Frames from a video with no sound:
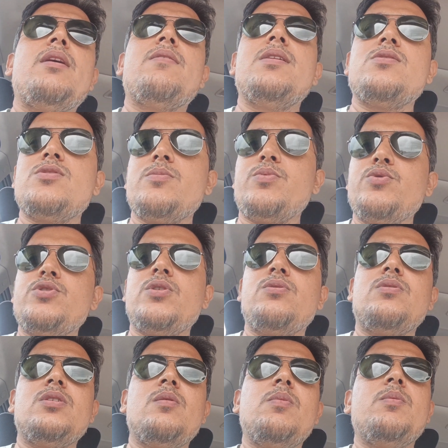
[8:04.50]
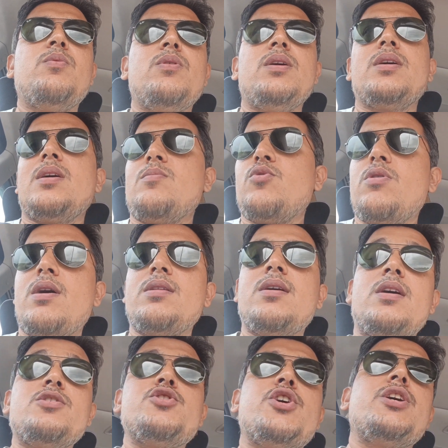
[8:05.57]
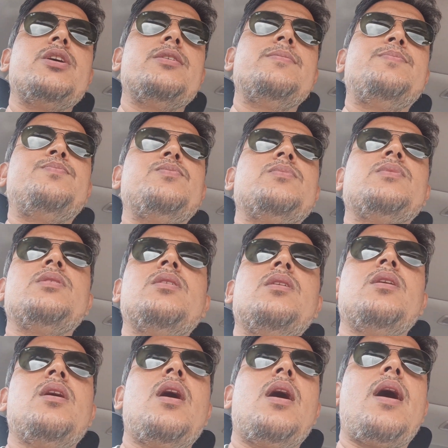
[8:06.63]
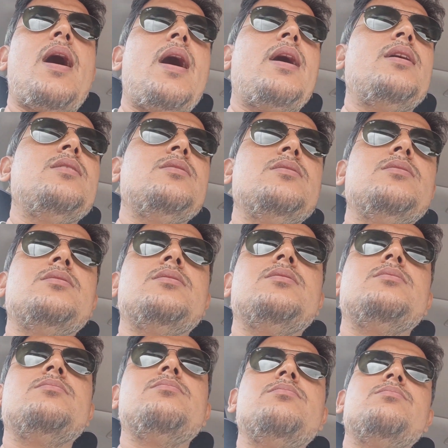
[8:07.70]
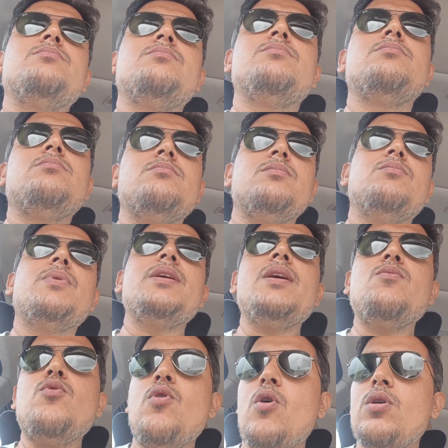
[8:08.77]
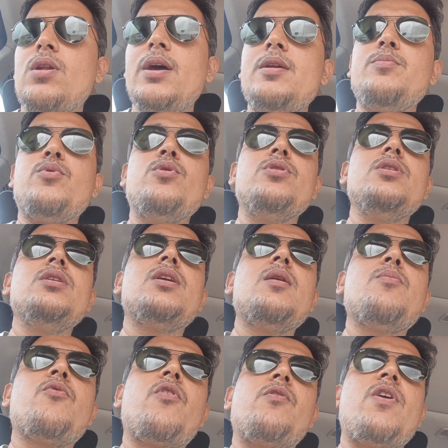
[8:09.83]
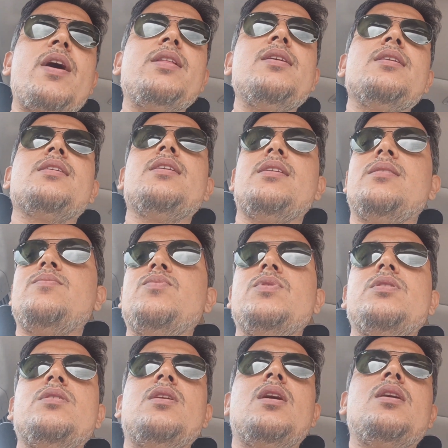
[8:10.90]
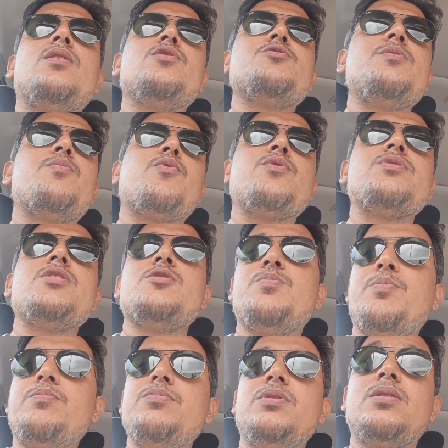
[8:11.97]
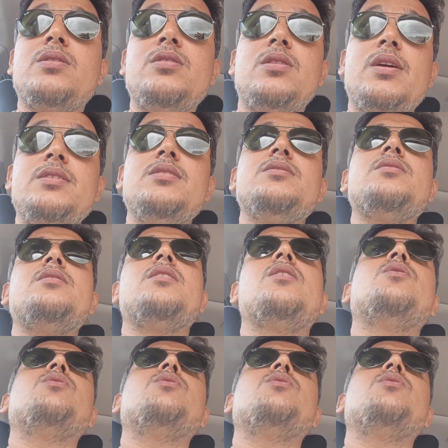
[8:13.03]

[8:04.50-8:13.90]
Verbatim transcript: बैंक वालों से पूछा उन्होंने भी बोला कि हमको आधार चाहिए एंड uh, भैया वो ऑनलाइन पोर्टल का फ़ायदा क्या अगर उसमें प्रोसेस तेज़ी से